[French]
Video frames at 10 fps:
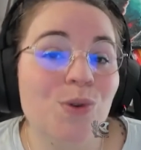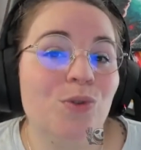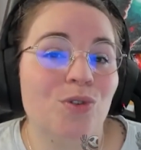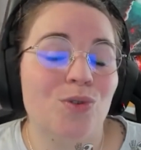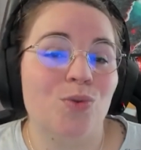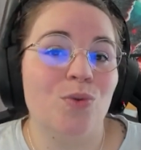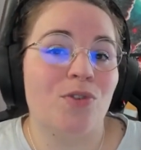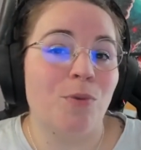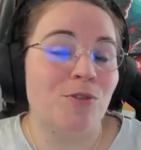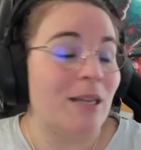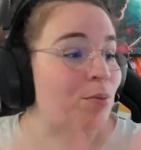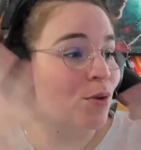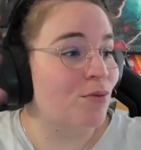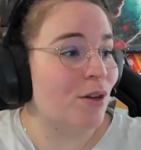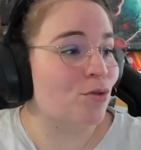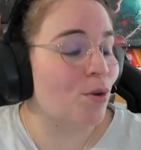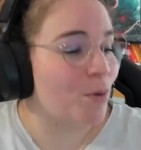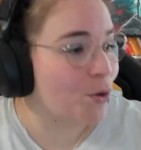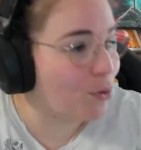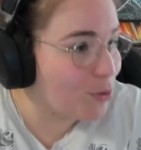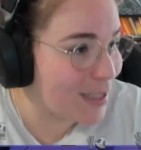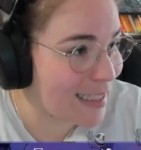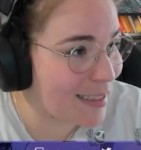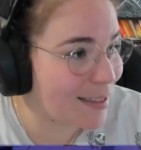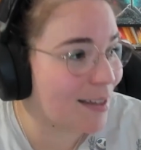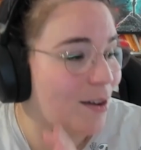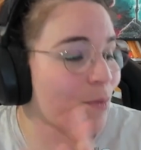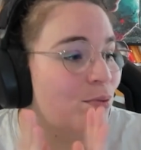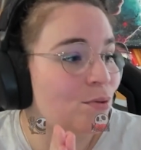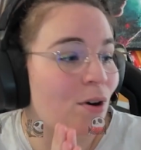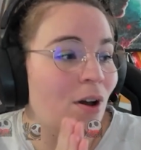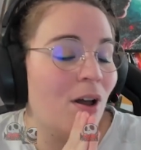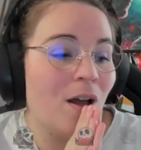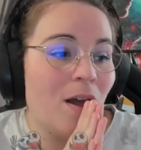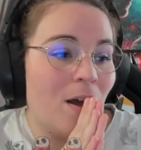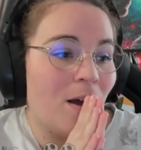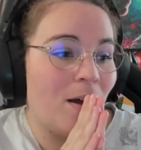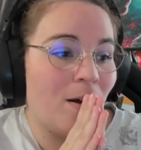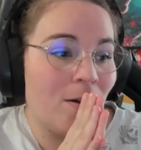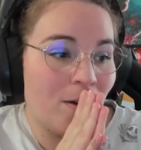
on se retrouve, comme vous avez pu le voir sûrement dans le titre, pour euh,